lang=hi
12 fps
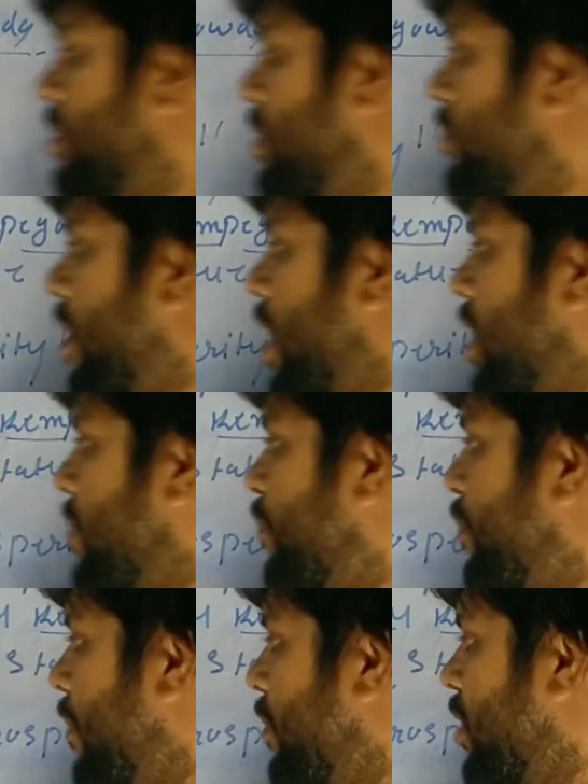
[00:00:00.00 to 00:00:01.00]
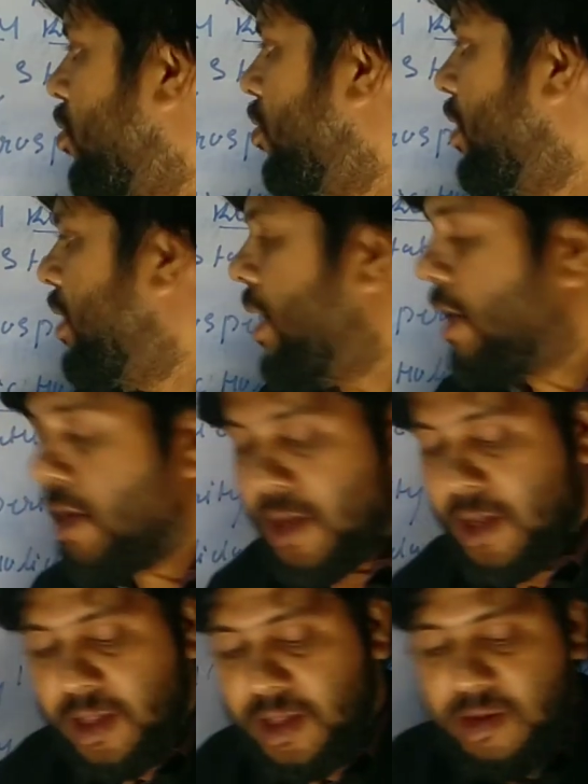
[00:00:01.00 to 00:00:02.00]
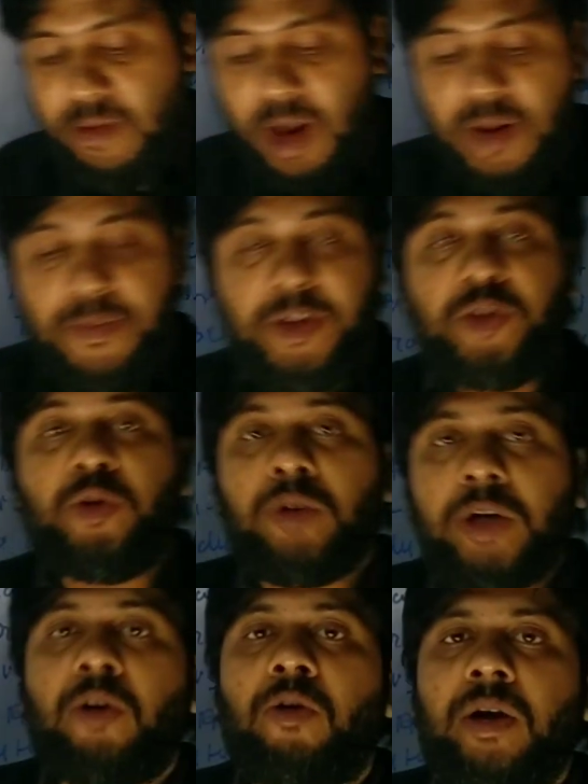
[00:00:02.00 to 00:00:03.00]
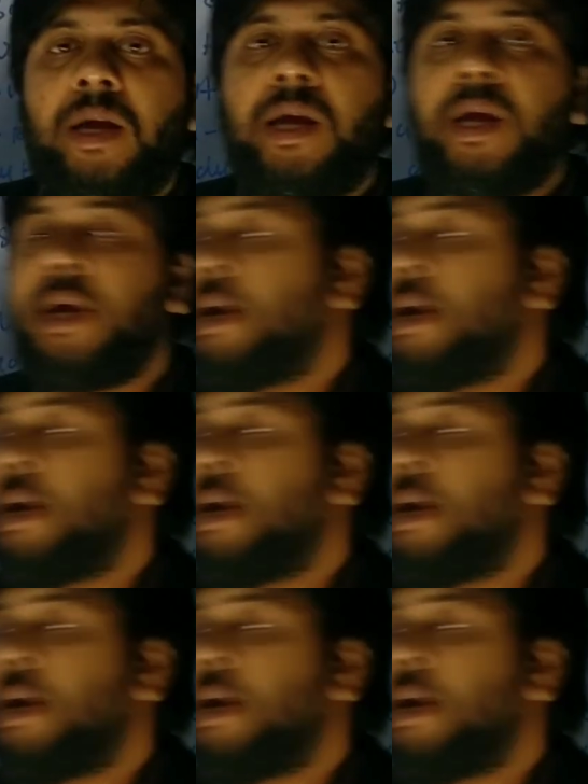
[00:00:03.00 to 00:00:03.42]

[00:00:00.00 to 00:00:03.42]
दिवाली पब्लिक हॉलीडे दिवाली पे छुट्टी होगी